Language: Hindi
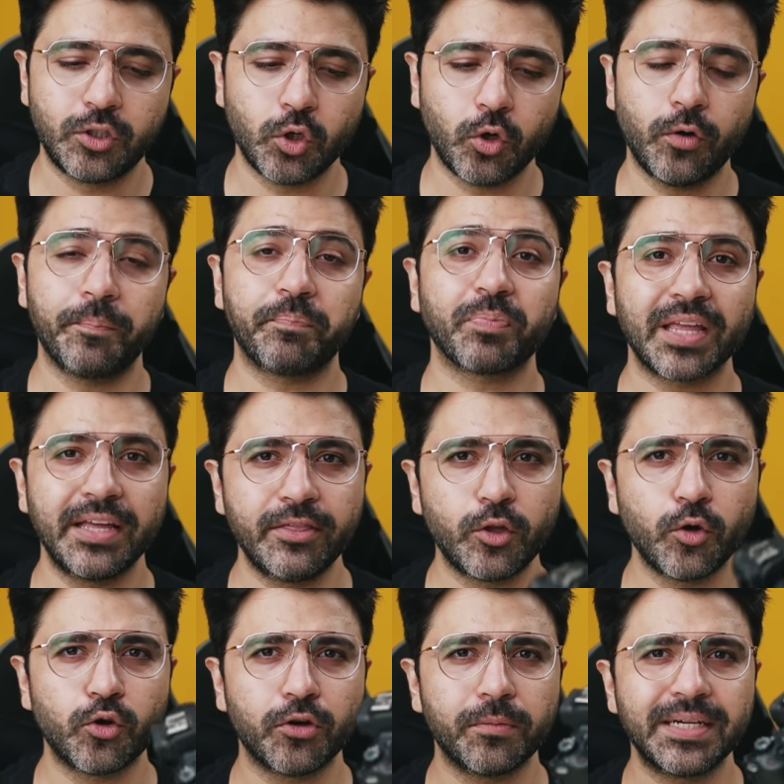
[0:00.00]
जो इन
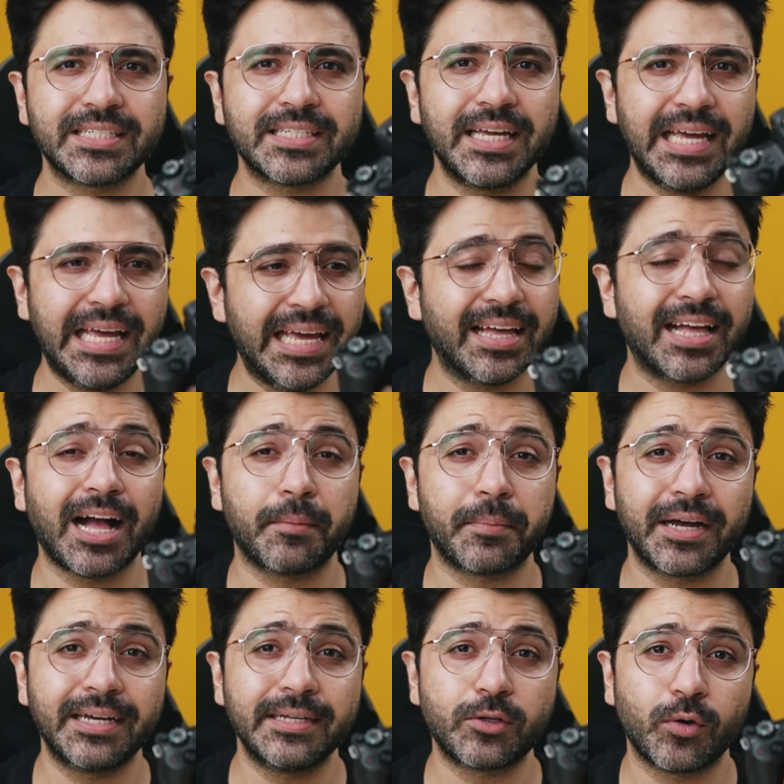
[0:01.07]
दोनों में से एक
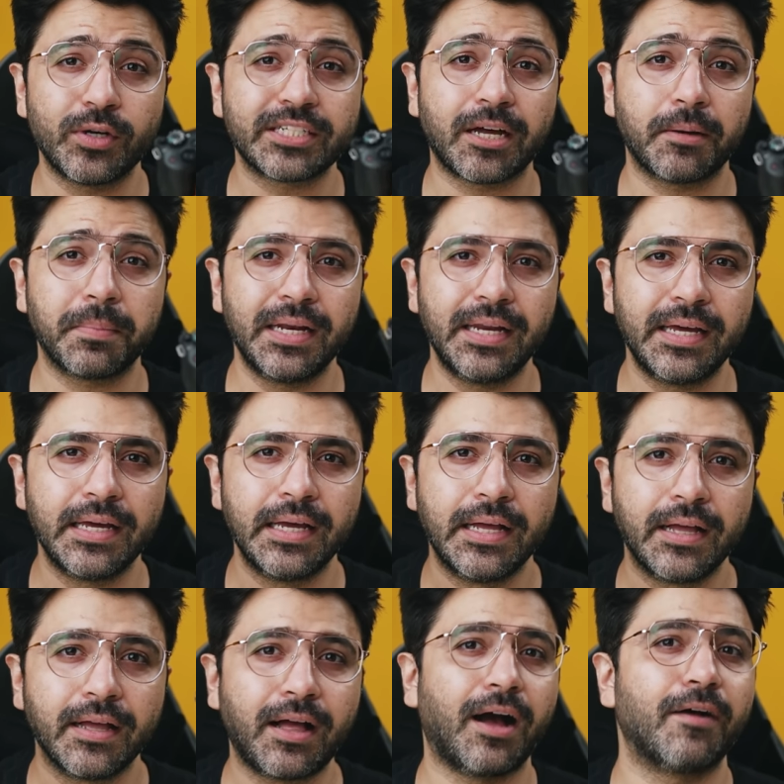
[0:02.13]
कैमरा की चॉइस आपके लिए
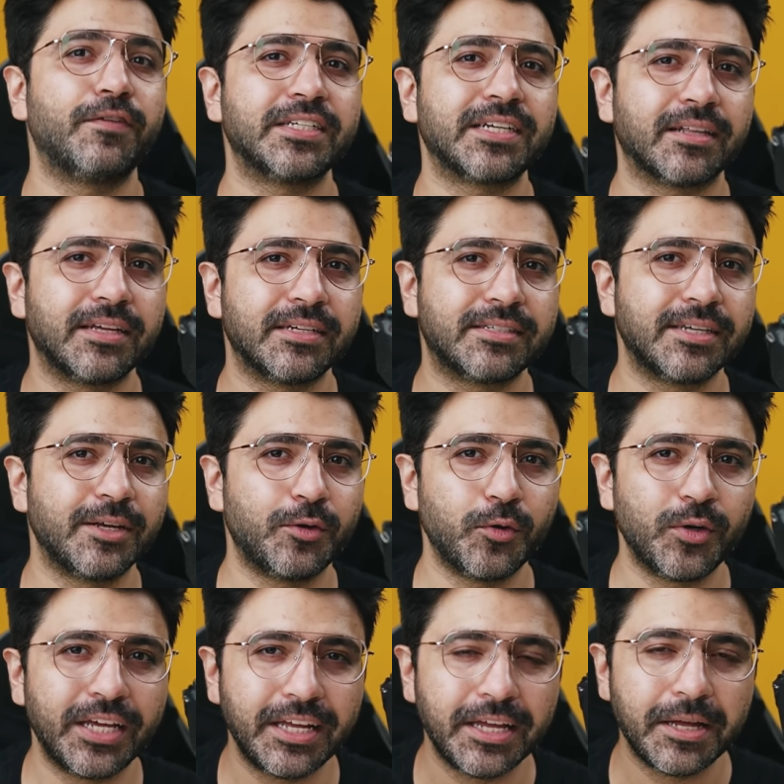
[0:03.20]
काफ़ी ज़्यादा
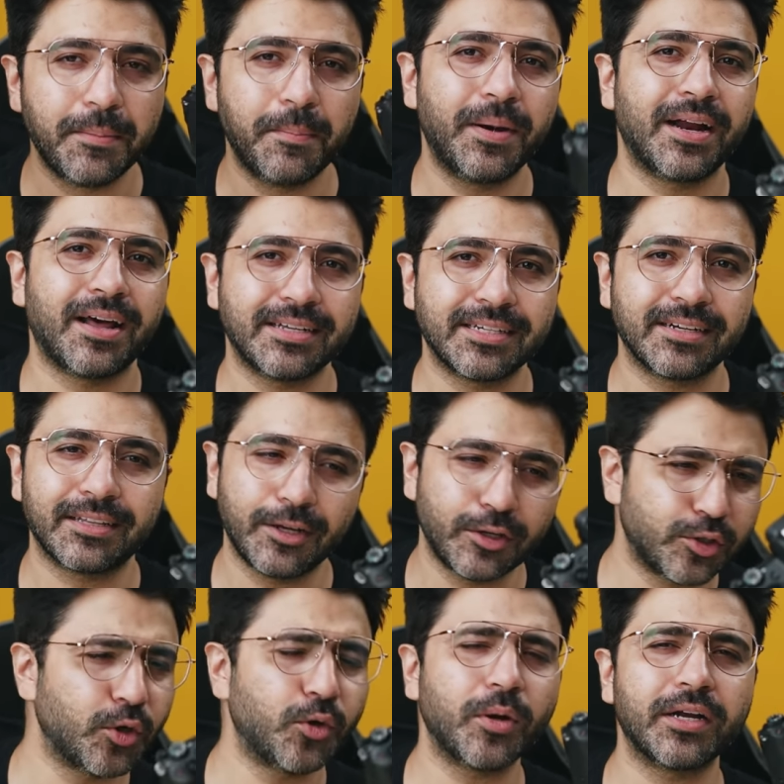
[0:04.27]
ज़रूरी बना सकते हैं
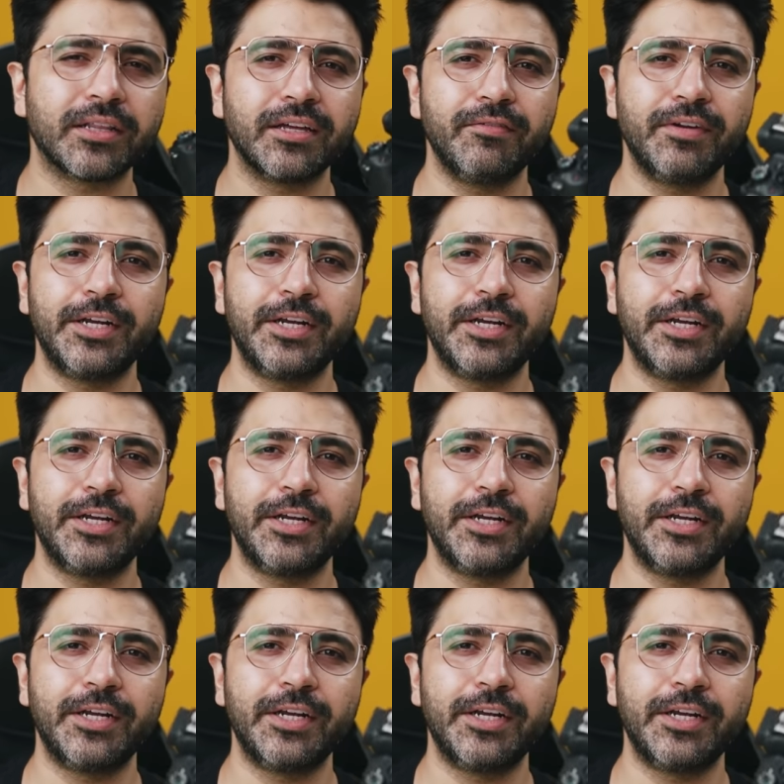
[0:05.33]
शुरू करते हैं